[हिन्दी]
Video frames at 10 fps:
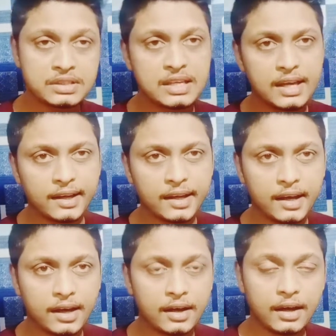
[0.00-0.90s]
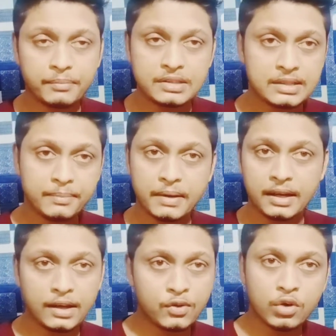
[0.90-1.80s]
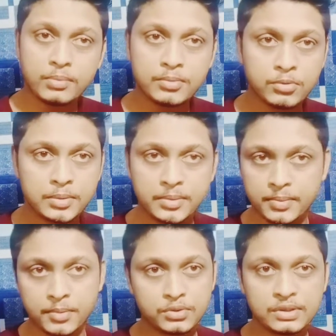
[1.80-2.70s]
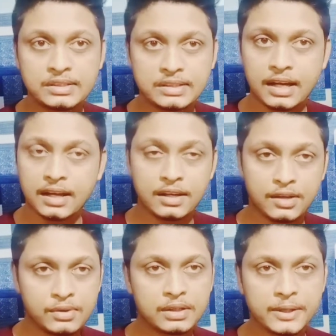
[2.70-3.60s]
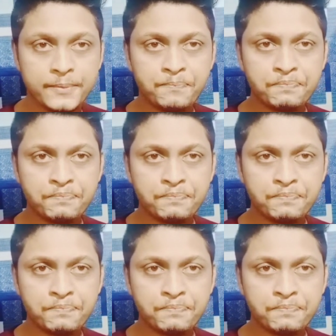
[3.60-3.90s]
किया गया इससे पहले कोई भी मूवी में प्रमोशन इस तरह के नहीं हुए थे